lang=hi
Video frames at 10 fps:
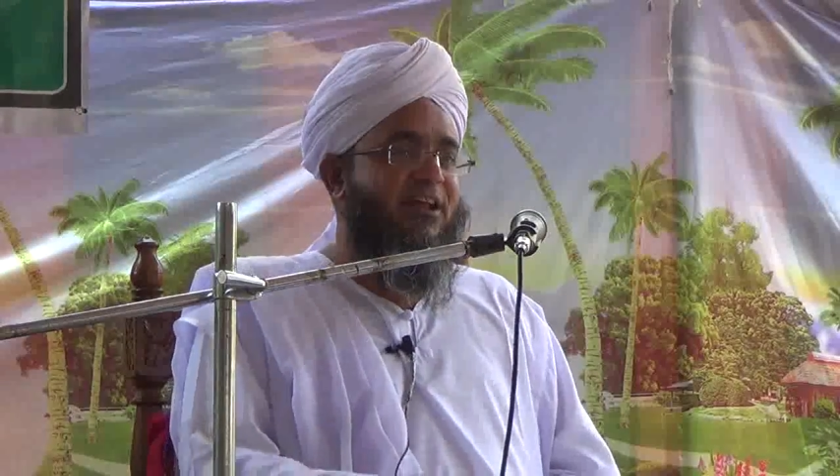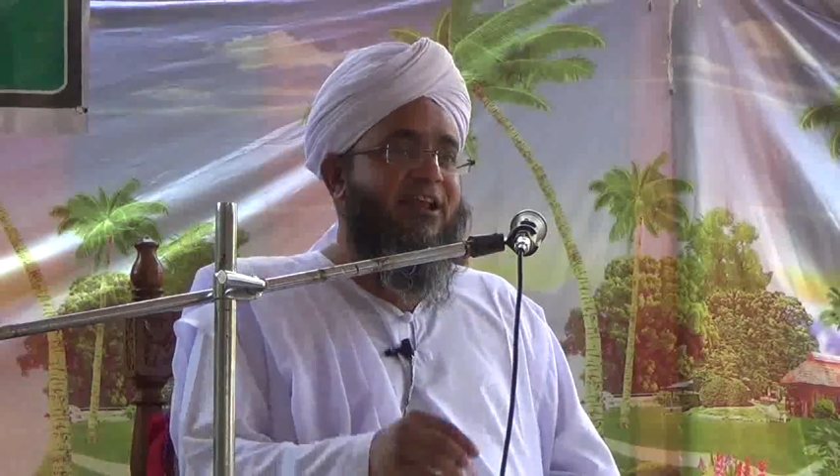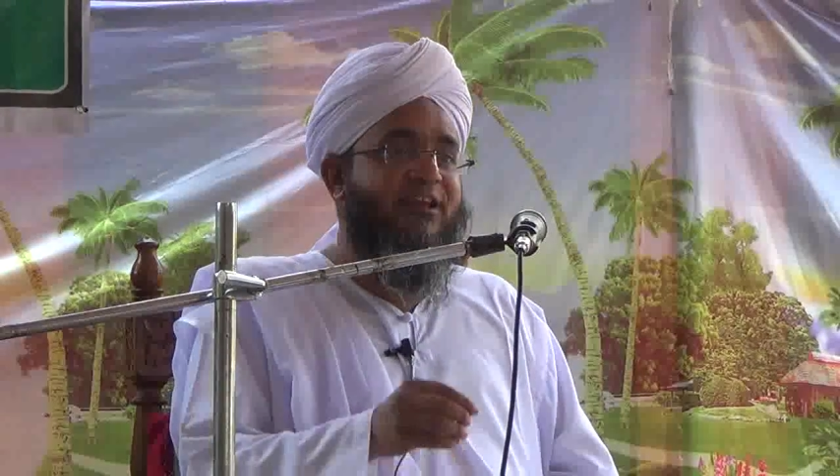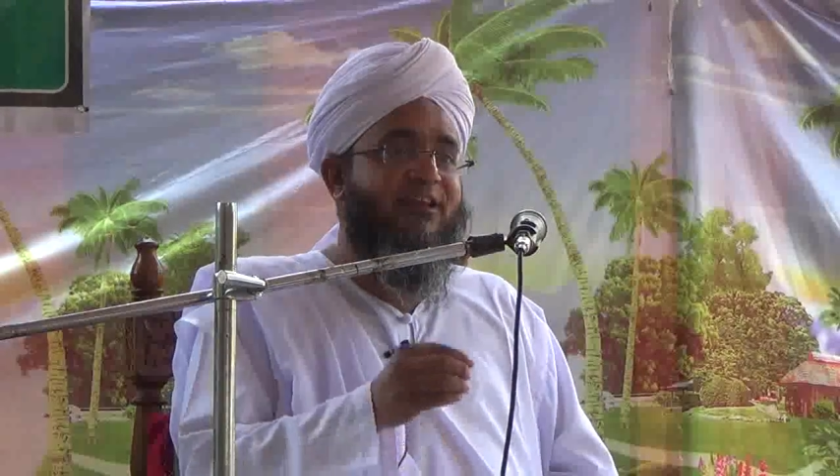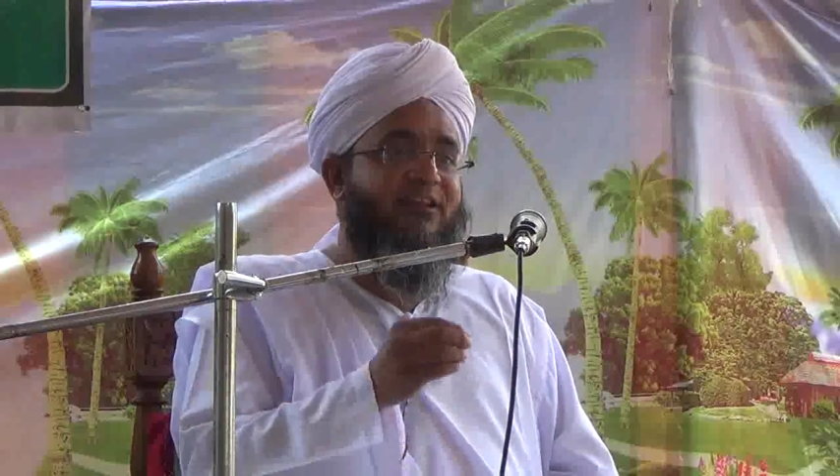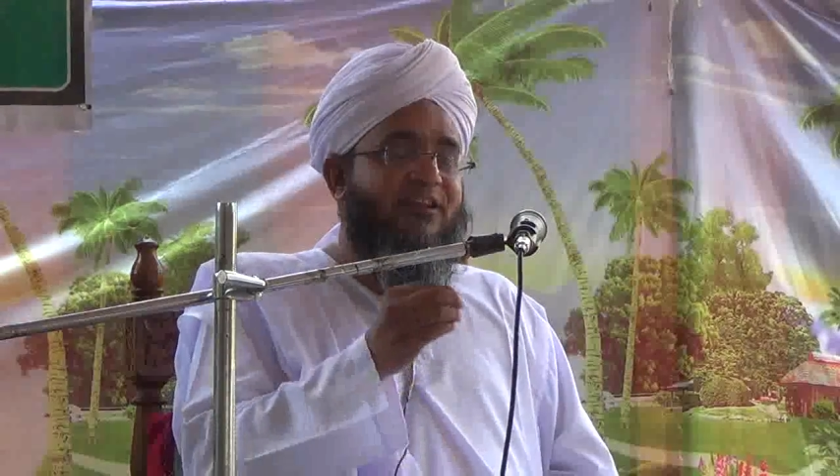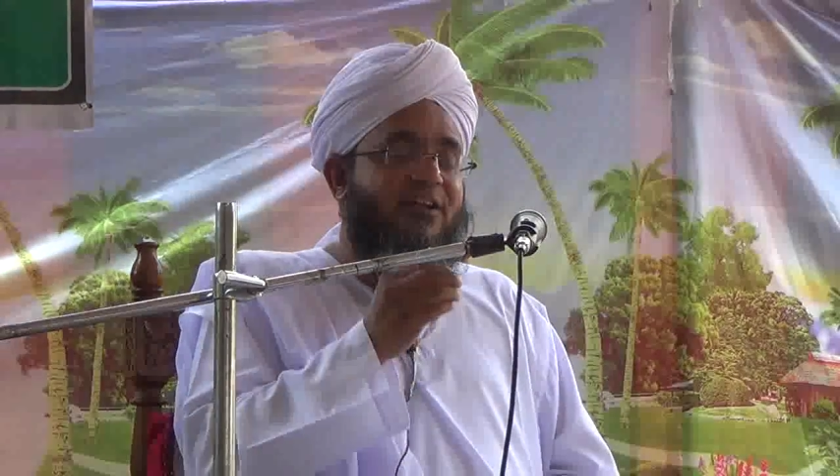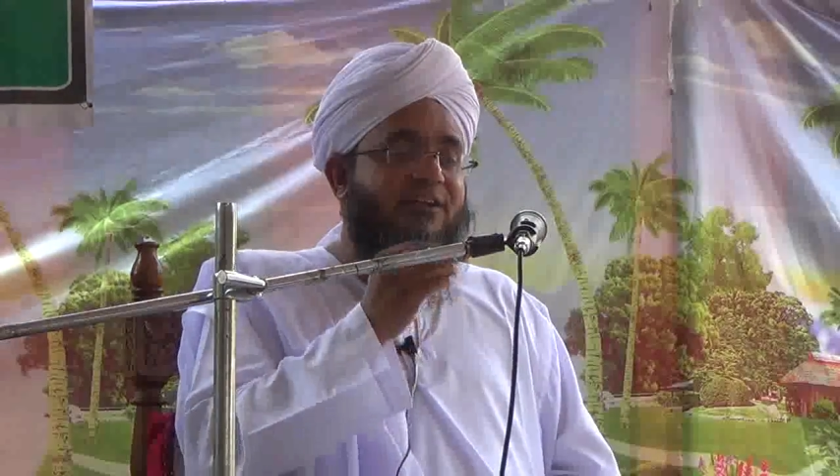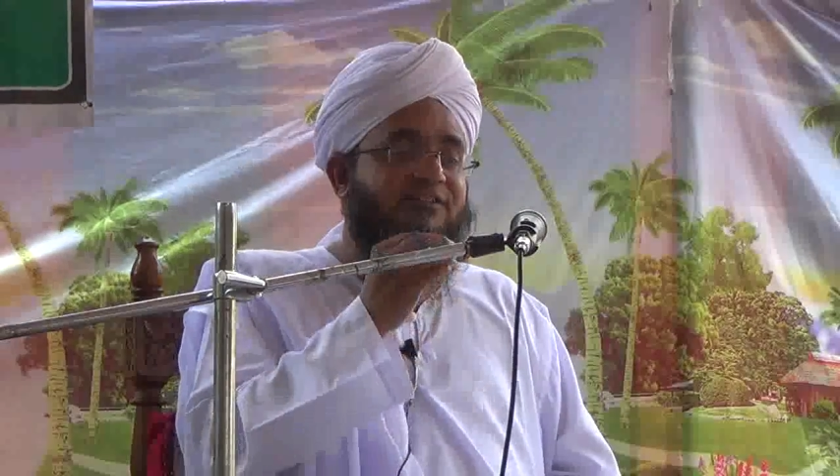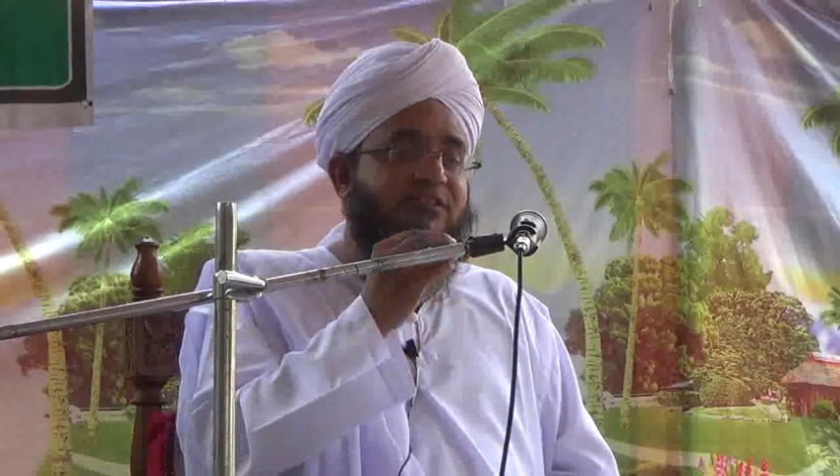लेकिन
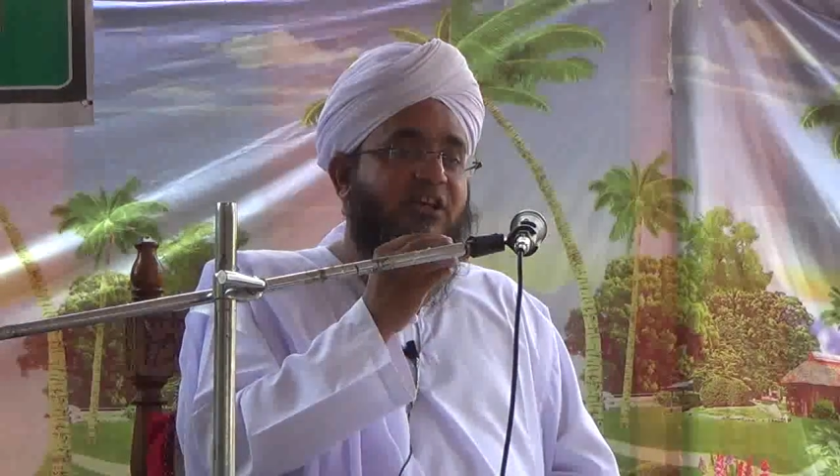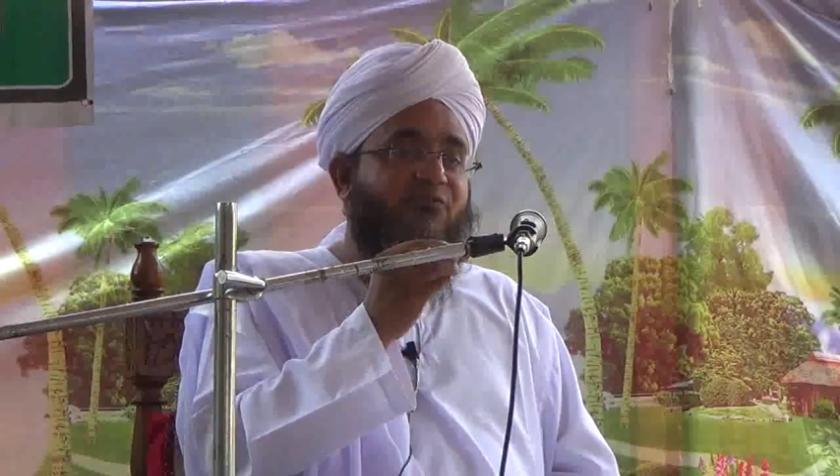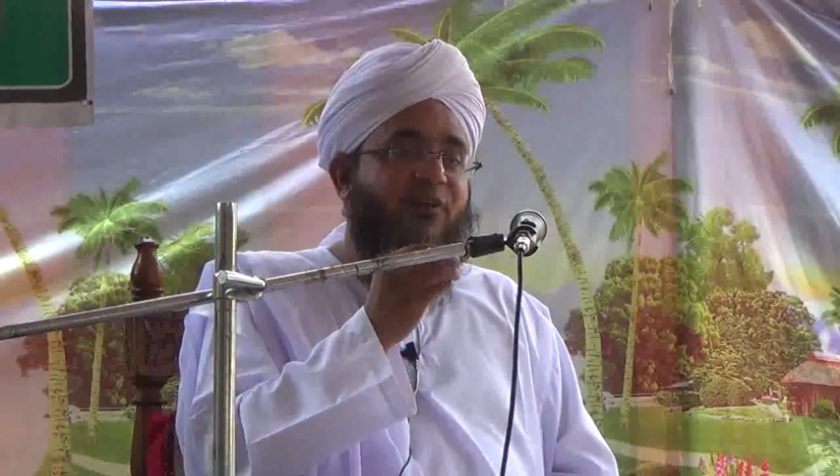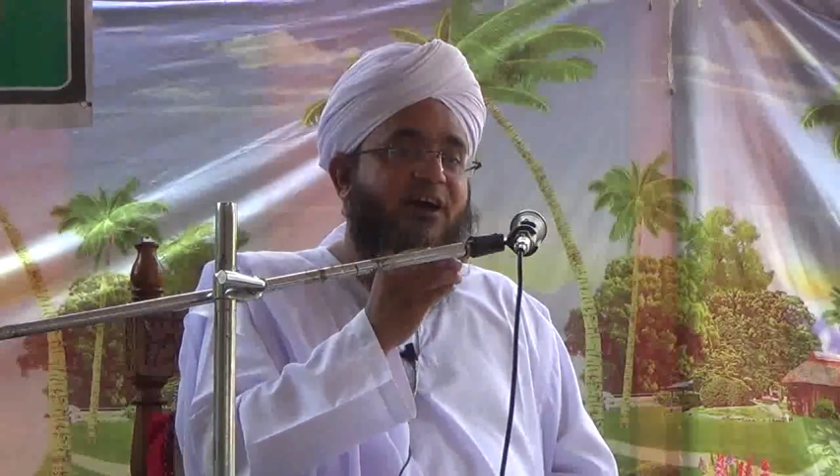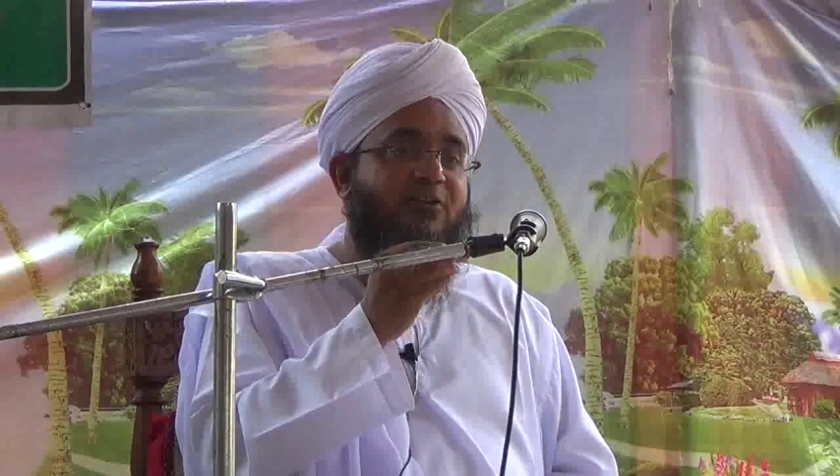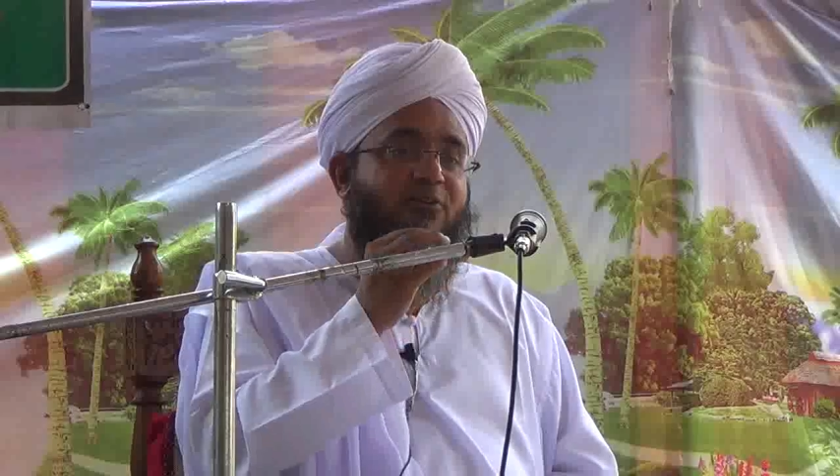इस्तफार